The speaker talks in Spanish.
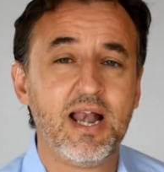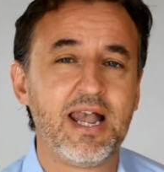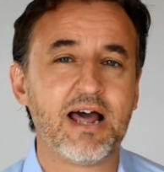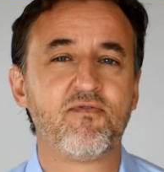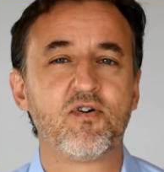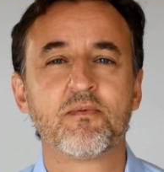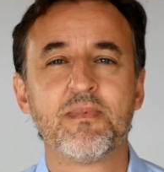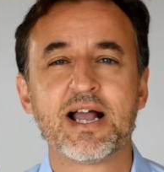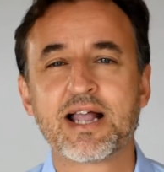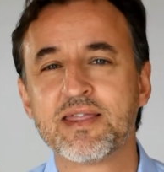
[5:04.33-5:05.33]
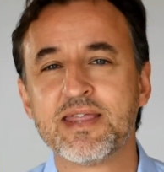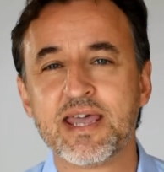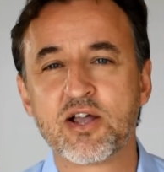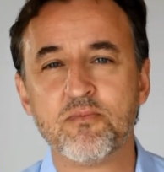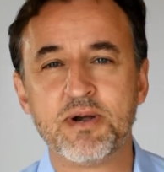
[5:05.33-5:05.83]
la forma
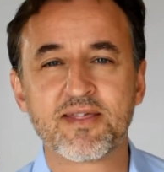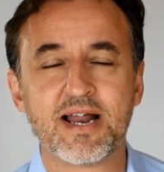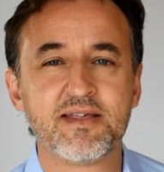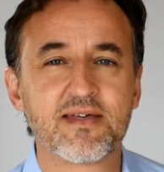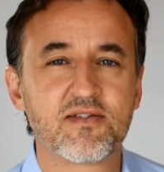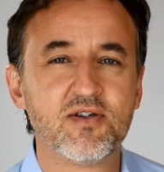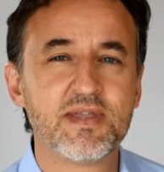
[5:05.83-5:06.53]
de comercialización